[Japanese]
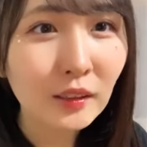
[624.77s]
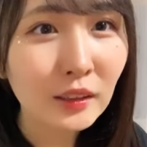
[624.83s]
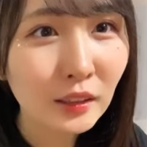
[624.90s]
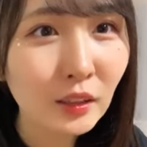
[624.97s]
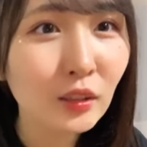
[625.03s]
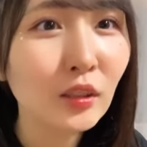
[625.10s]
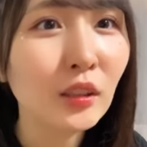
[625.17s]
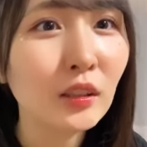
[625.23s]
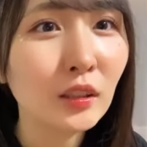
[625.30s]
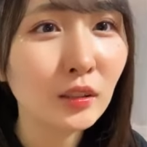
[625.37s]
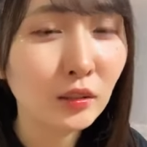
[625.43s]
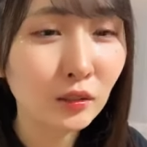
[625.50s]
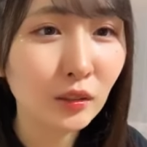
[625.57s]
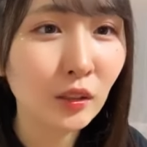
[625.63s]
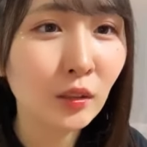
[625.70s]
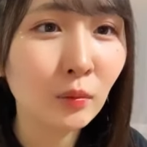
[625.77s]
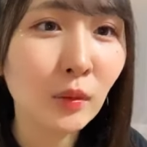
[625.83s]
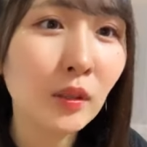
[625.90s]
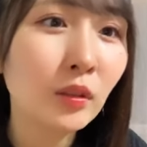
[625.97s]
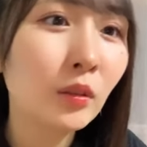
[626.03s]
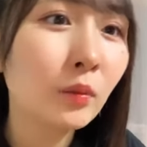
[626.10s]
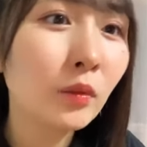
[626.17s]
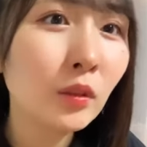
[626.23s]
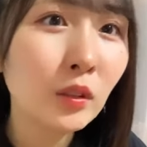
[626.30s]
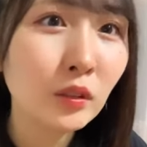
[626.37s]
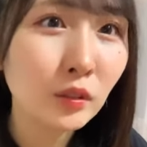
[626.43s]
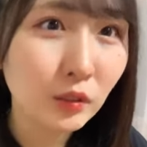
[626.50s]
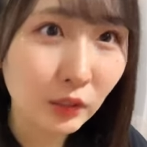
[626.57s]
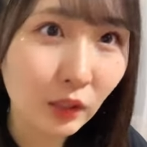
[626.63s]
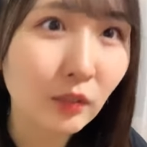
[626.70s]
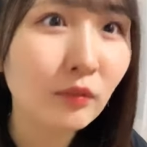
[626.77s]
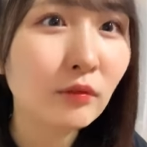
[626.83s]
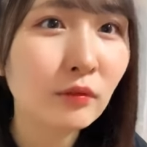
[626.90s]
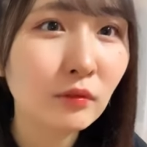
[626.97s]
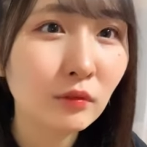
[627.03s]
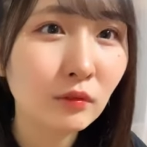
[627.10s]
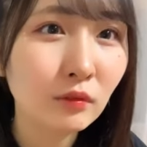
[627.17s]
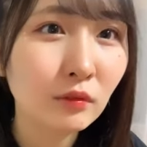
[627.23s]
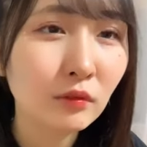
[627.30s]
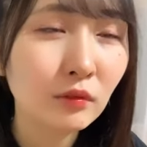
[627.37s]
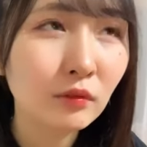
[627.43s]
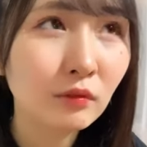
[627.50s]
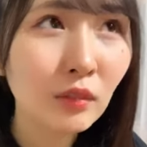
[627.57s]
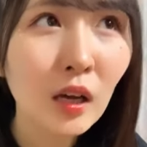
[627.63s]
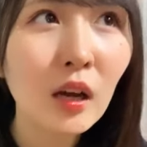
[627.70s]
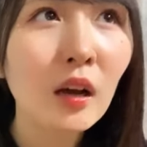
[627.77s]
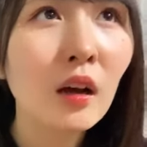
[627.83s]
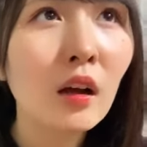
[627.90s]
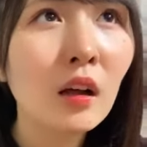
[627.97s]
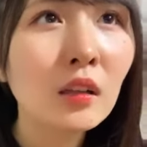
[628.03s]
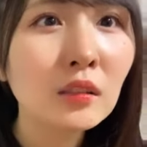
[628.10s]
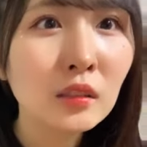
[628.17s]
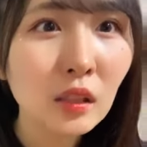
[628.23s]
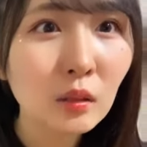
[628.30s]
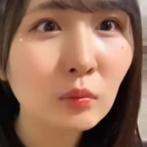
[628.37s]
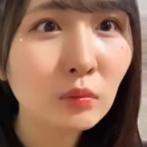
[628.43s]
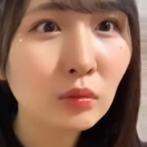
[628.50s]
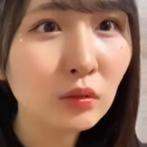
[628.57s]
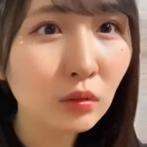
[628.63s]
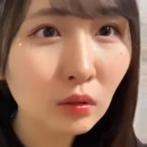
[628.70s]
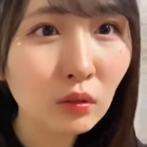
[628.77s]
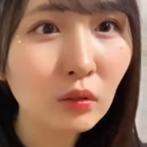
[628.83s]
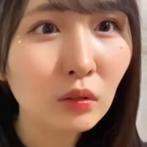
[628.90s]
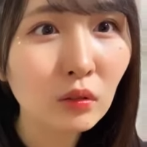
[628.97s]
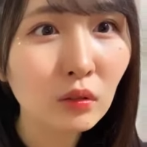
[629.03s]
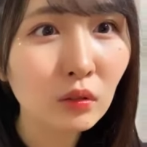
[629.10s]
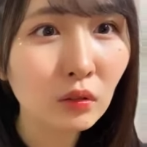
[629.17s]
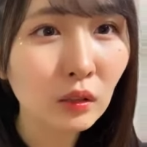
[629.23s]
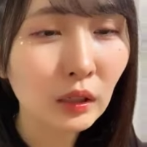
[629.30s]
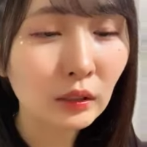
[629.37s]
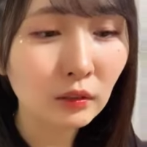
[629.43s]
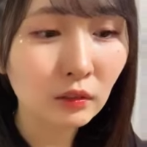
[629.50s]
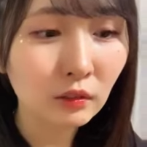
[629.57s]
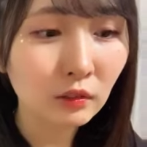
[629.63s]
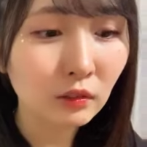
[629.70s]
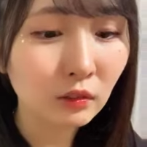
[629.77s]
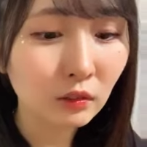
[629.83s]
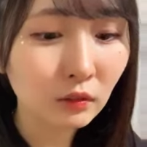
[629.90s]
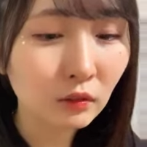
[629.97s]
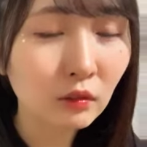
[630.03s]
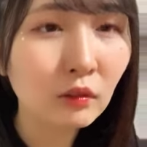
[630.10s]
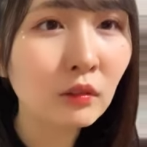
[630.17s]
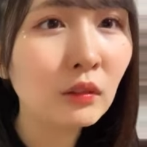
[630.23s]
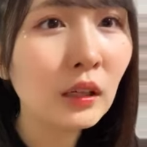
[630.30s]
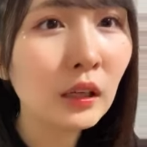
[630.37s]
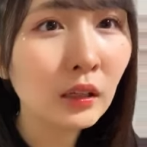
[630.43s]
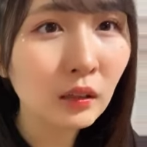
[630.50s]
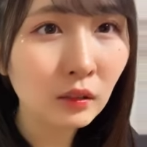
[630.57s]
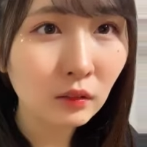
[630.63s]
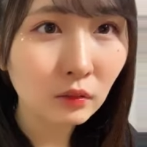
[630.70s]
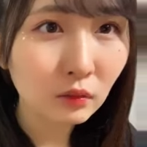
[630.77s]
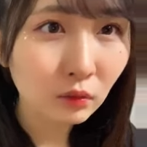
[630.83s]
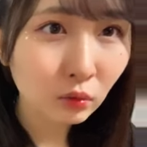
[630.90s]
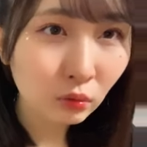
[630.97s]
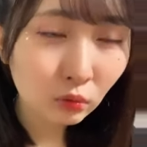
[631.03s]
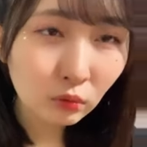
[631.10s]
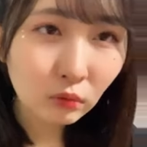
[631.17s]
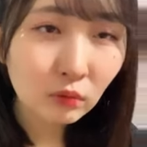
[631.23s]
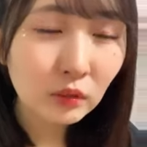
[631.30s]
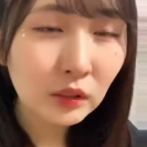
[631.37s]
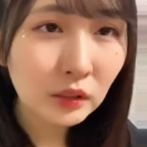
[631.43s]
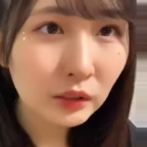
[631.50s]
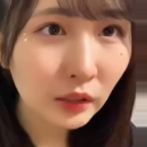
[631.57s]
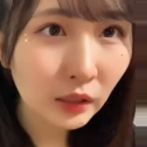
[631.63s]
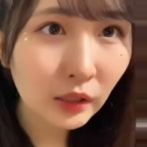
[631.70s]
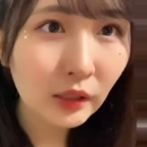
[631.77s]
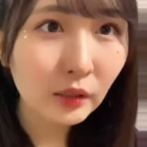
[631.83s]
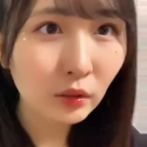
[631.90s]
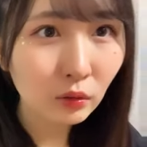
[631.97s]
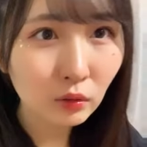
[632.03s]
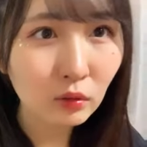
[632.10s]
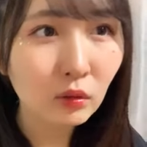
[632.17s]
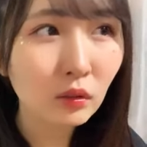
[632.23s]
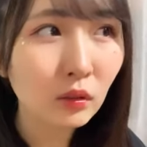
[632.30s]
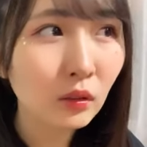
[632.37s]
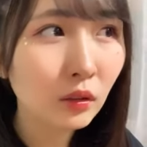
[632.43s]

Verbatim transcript: 来てくださるあとバッドボーイズさんは全部のあの公演を通しての